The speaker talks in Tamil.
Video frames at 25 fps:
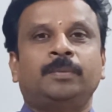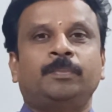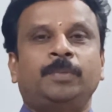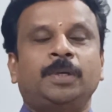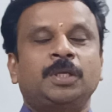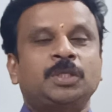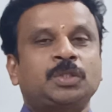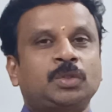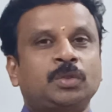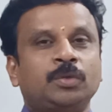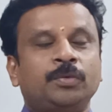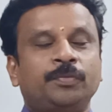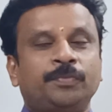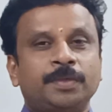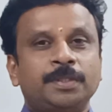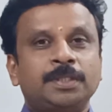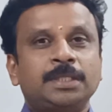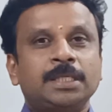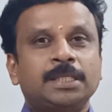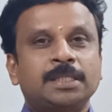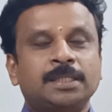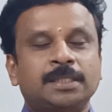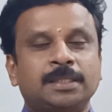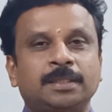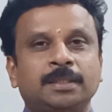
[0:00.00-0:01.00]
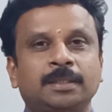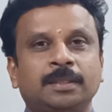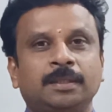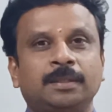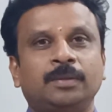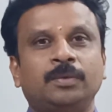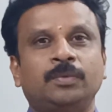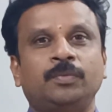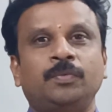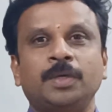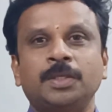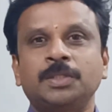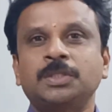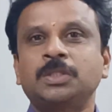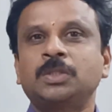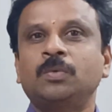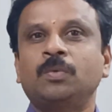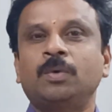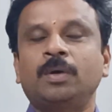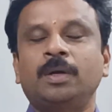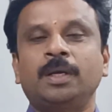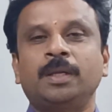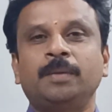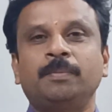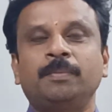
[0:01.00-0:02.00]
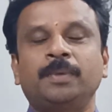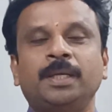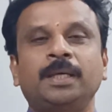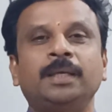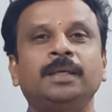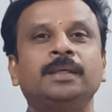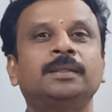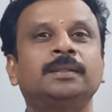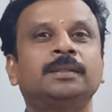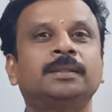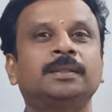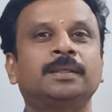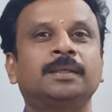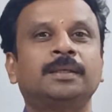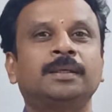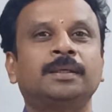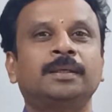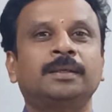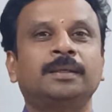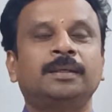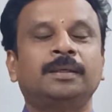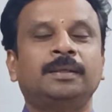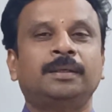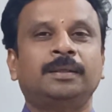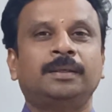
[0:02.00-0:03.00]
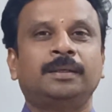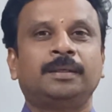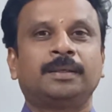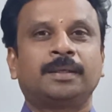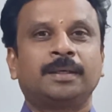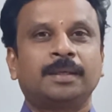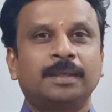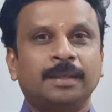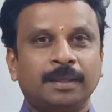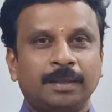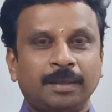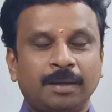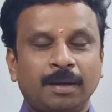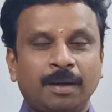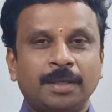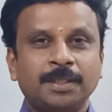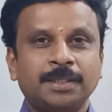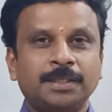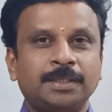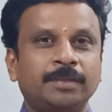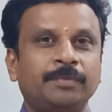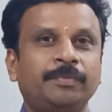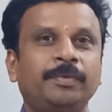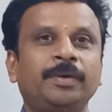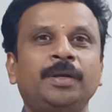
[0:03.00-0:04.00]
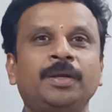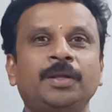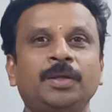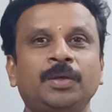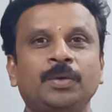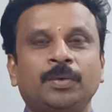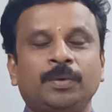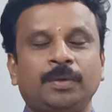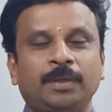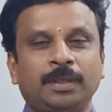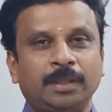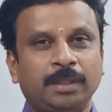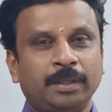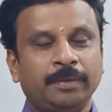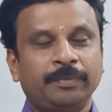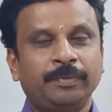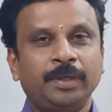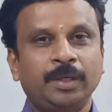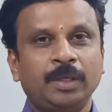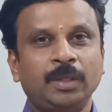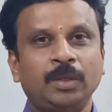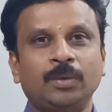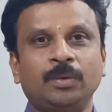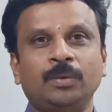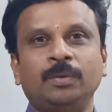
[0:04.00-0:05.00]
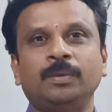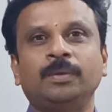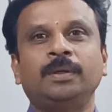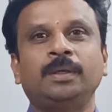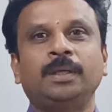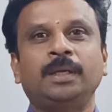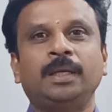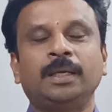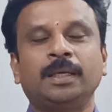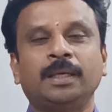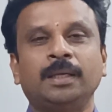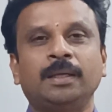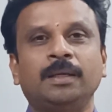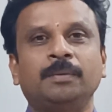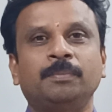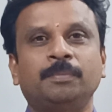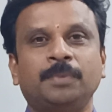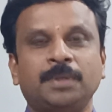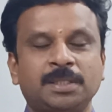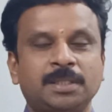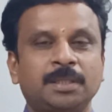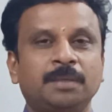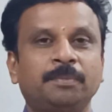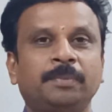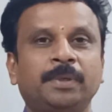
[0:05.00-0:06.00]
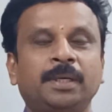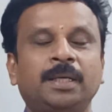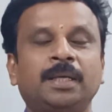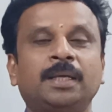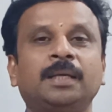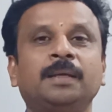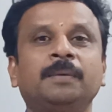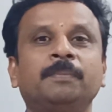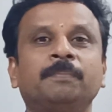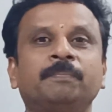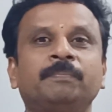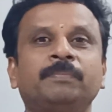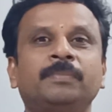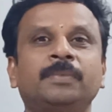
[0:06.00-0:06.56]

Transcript: ப்ளஸ் டூ ஃபிசிக்ஸ் ஃபஸ்ட் வால்யூமில் லாஸ்ட் வீடியோ இந்த வீடியோ இன்றைக்கி நான் ப்ரெசென்ட் பண்ணுறேன்